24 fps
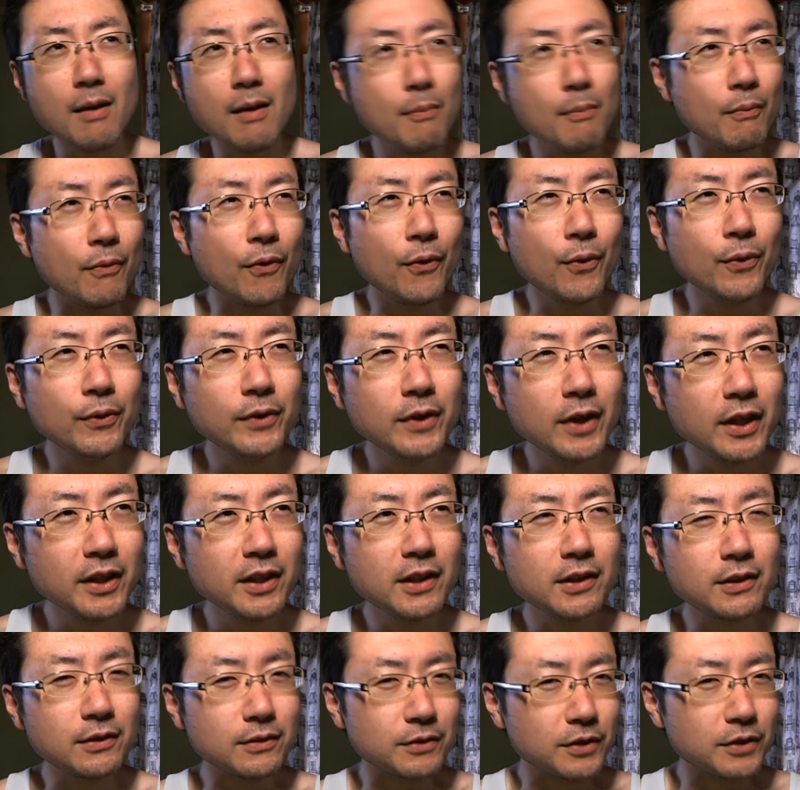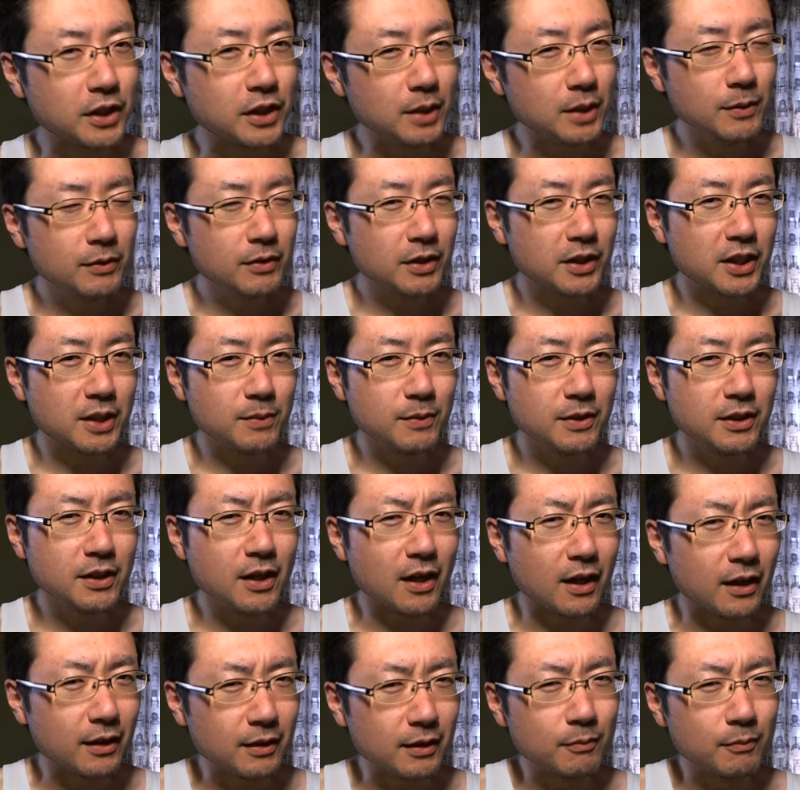問題なく君は君
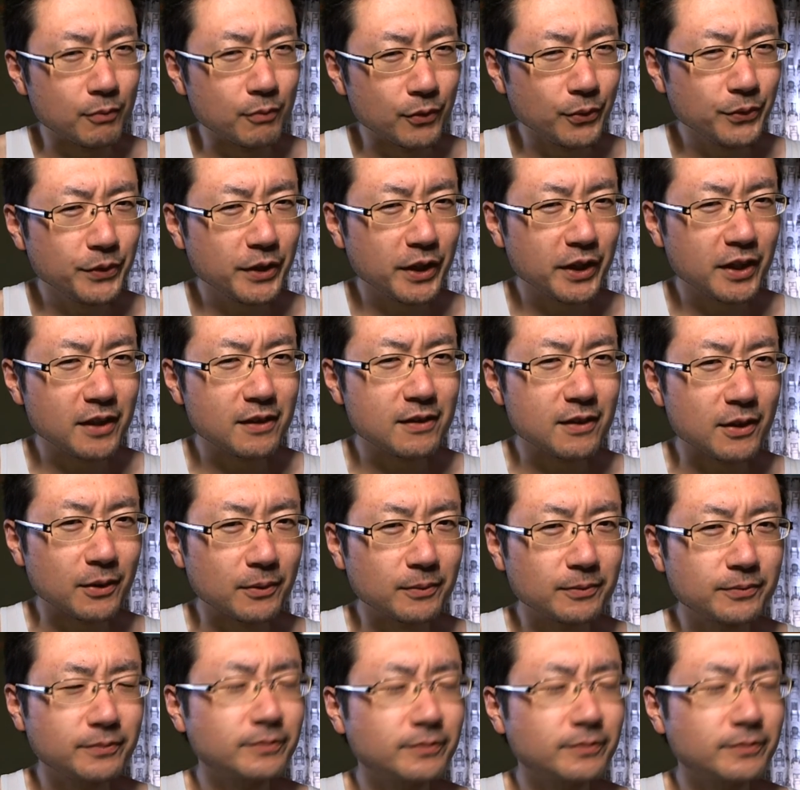で問題なんだよ